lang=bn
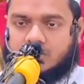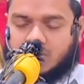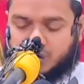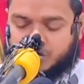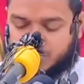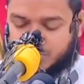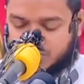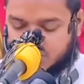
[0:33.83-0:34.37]

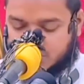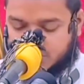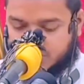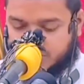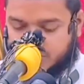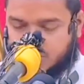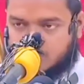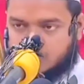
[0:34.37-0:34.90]
তারপর একটি
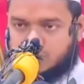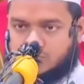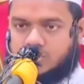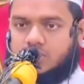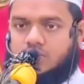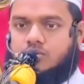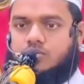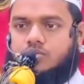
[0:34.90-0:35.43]
টিভি
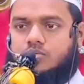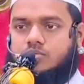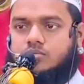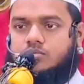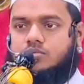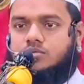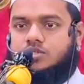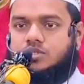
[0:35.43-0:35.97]
অনুষ্ঠানেও
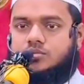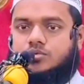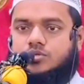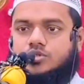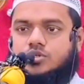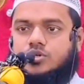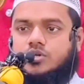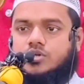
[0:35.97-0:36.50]
সে
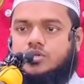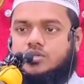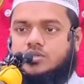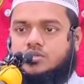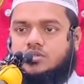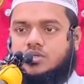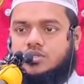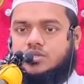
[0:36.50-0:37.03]
বিষয়ের
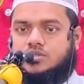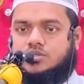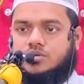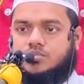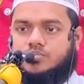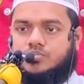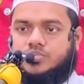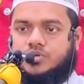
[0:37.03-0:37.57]
সাথে
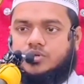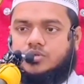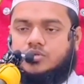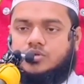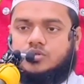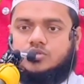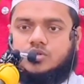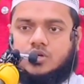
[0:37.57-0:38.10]
সম্পৃক্ত
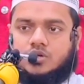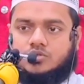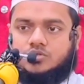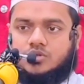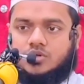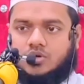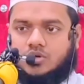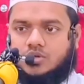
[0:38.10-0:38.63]
কিছু
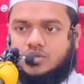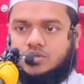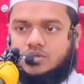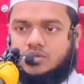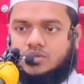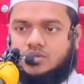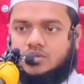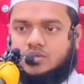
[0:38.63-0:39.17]
আলোচনা হয়
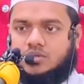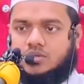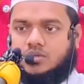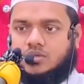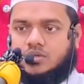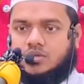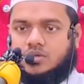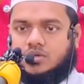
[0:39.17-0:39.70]

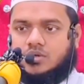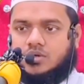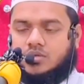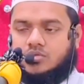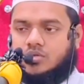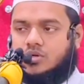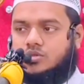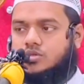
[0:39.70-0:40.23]

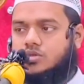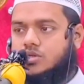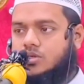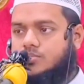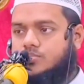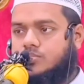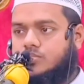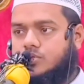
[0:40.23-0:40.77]
কিন্তু আসলে
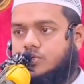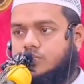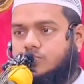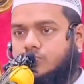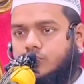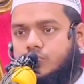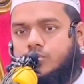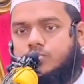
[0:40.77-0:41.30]

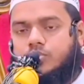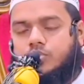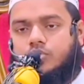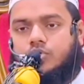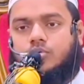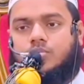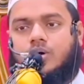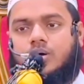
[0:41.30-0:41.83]

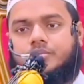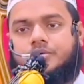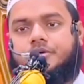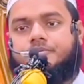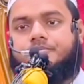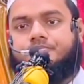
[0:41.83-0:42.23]
পরিপূর্ণভাবে